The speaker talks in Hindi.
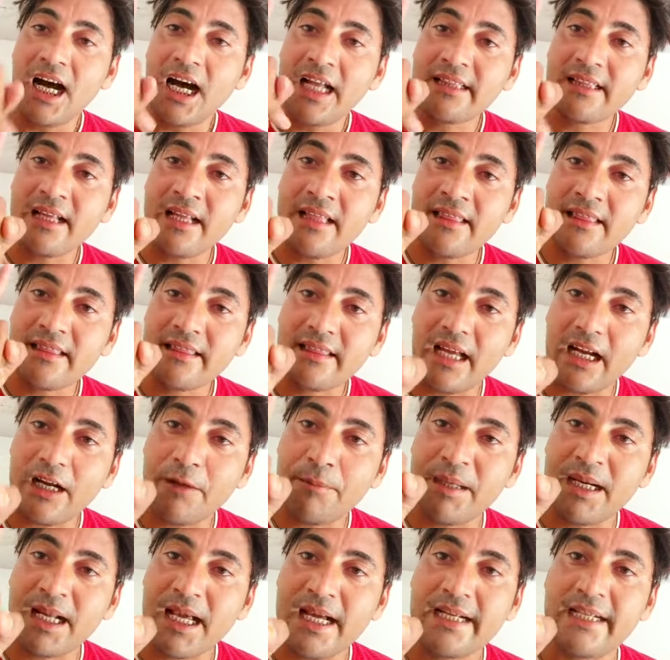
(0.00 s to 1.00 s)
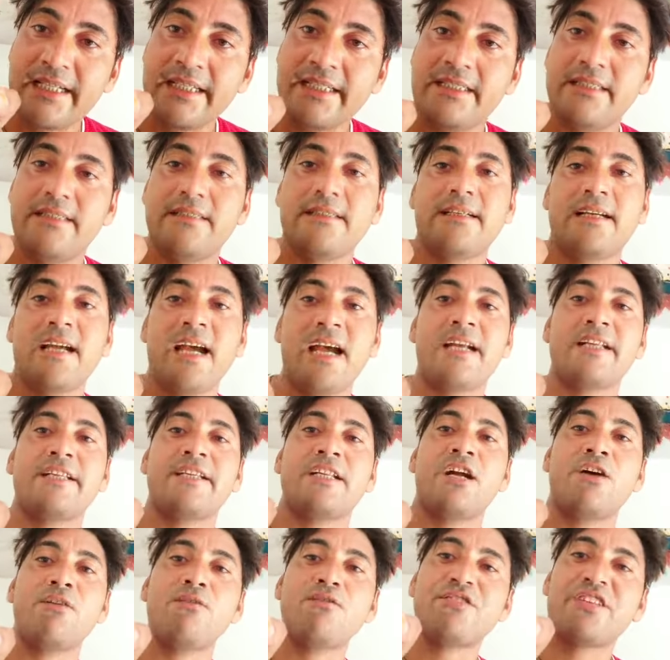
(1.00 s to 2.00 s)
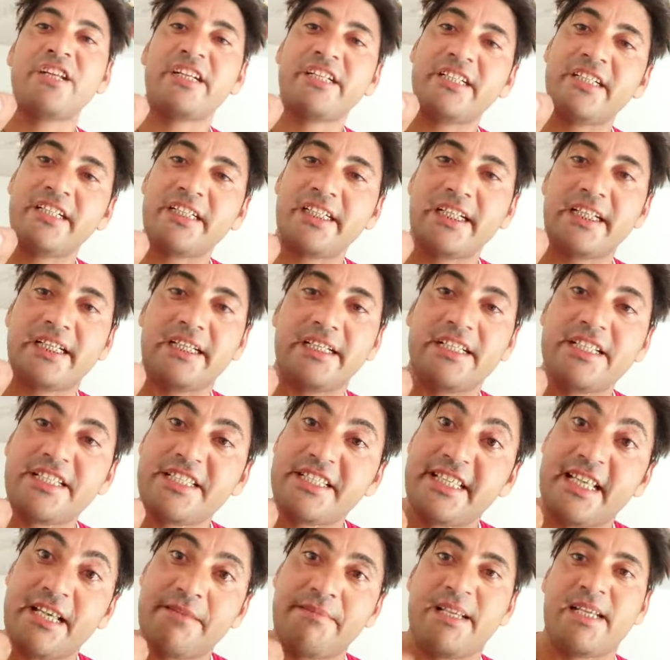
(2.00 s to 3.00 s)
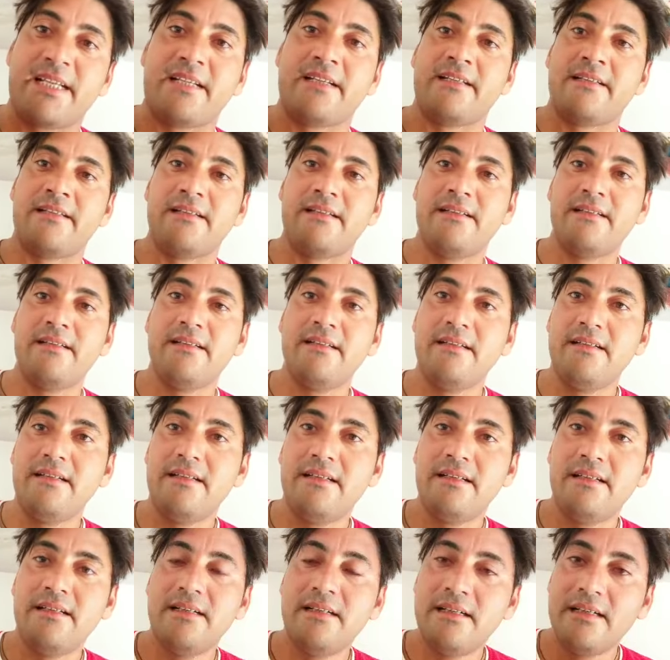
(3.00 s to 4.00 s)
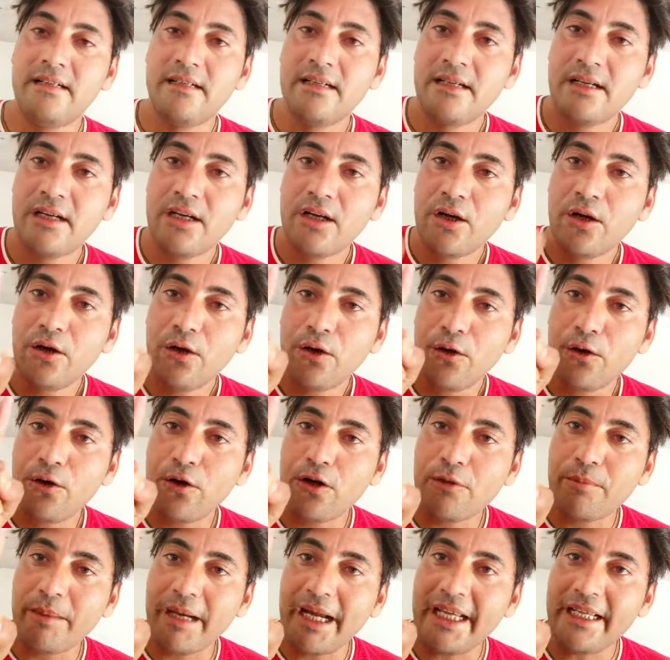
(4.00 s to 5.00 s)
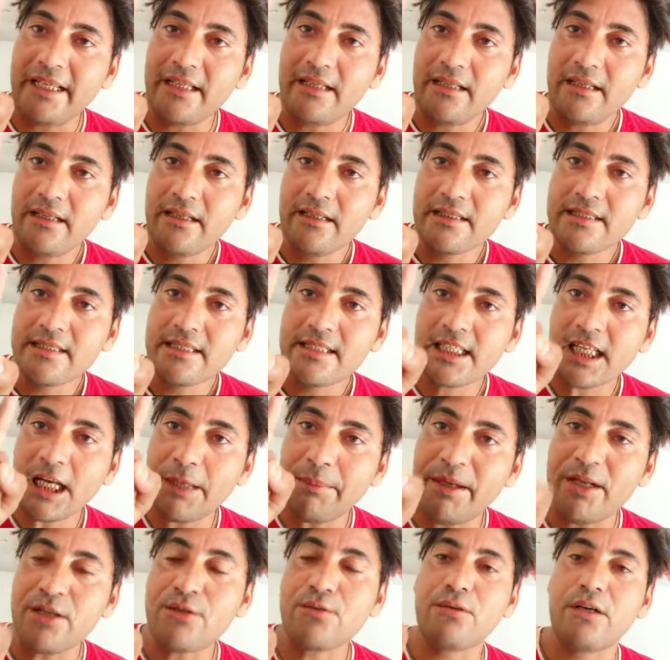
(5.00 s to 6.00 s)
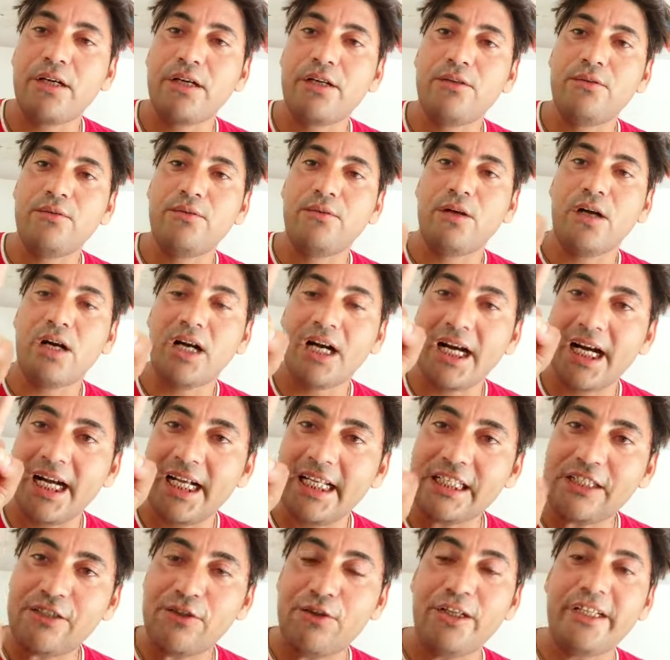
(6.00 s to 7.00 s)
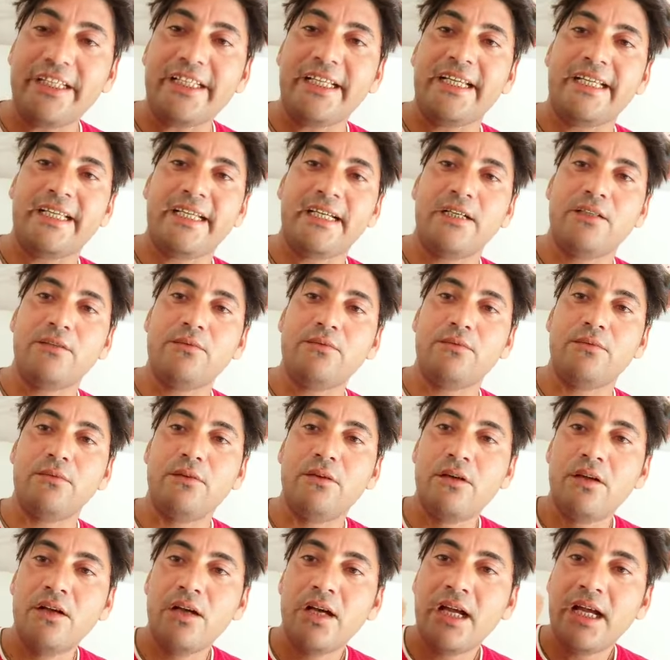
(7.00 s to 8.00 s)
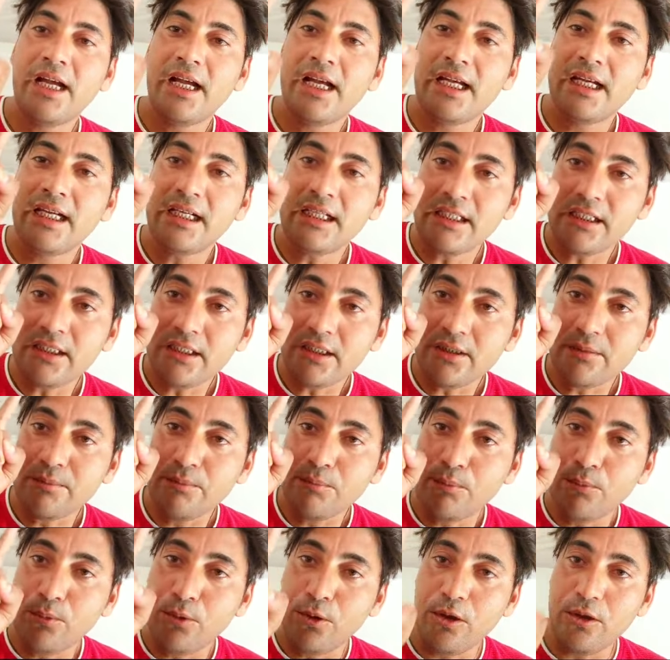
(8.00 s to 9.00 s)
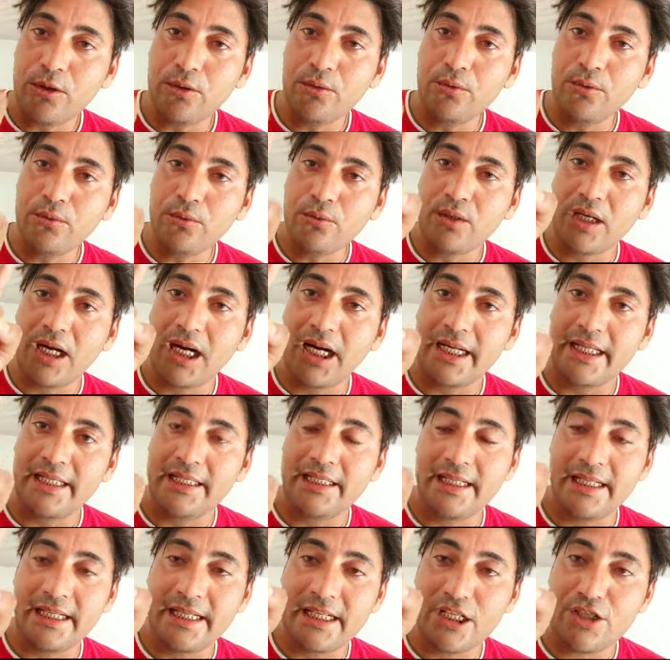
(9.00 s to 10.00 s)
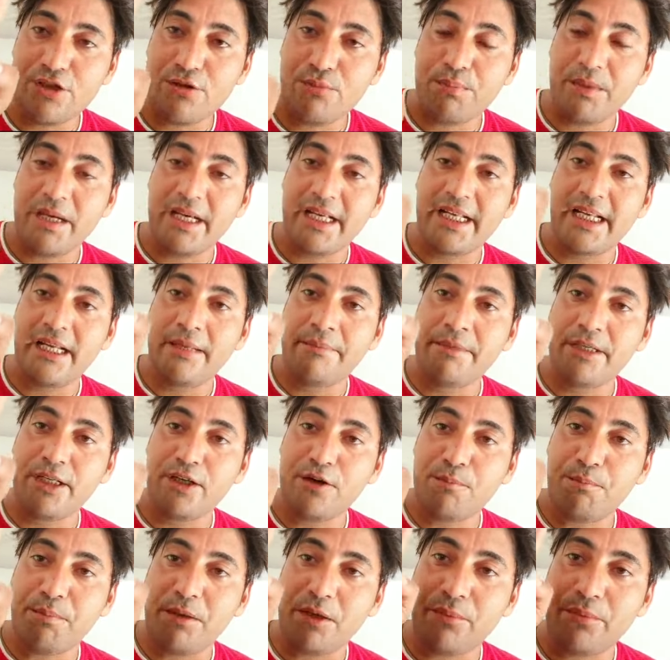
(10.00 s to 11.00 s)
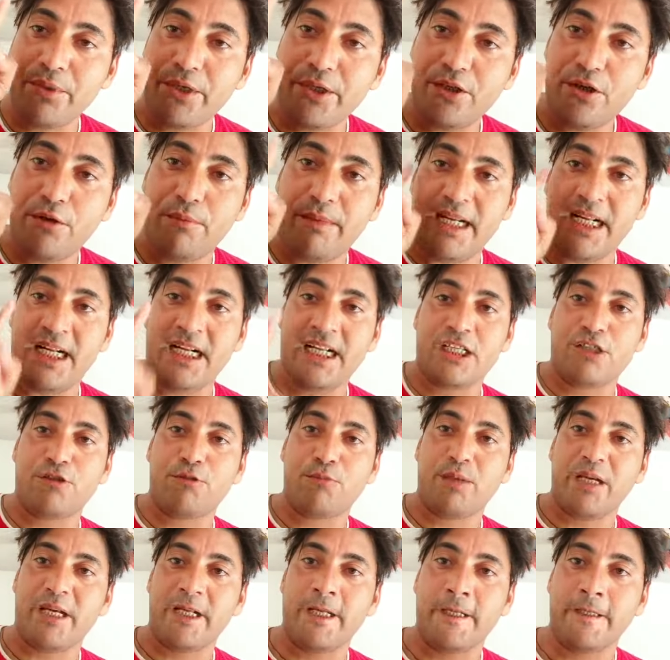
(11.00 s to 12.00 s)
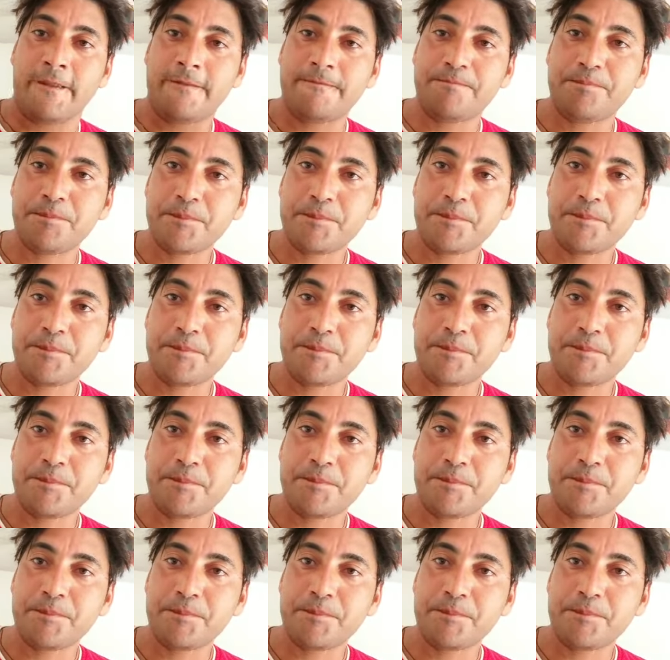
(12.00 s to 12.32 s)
आतन तक बड़ा कनी खेच लाऊ सटेटे हिस्से में कह और भाई सबन सु करूँ हाथ जोड़ के कह रू मोलू गाली देने से पहले मेरे ऊपर वीडियो बनाने से पहले